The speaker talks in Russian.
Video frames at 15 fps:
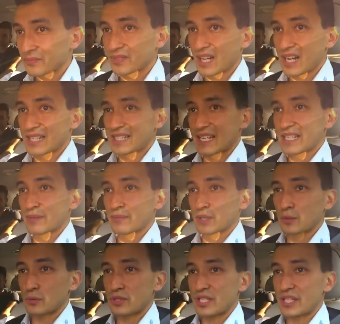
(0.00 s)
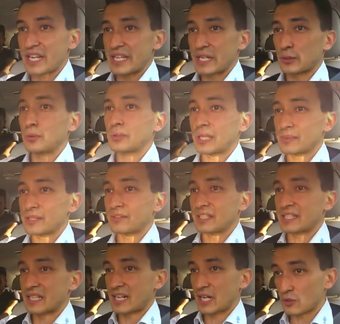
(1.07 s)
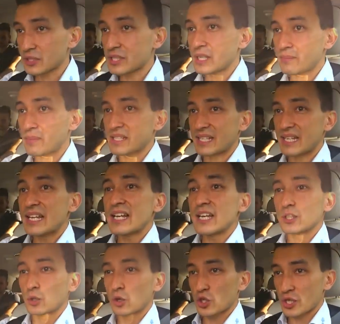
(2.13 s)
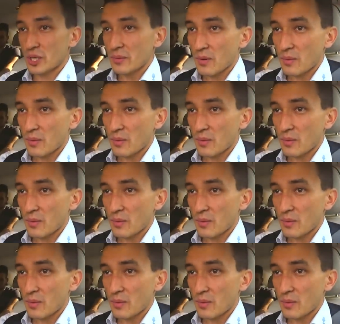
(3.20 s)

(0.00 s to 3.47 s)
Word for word: на заднем ряду сидений. Ну и там, соответственно, колесная база тоже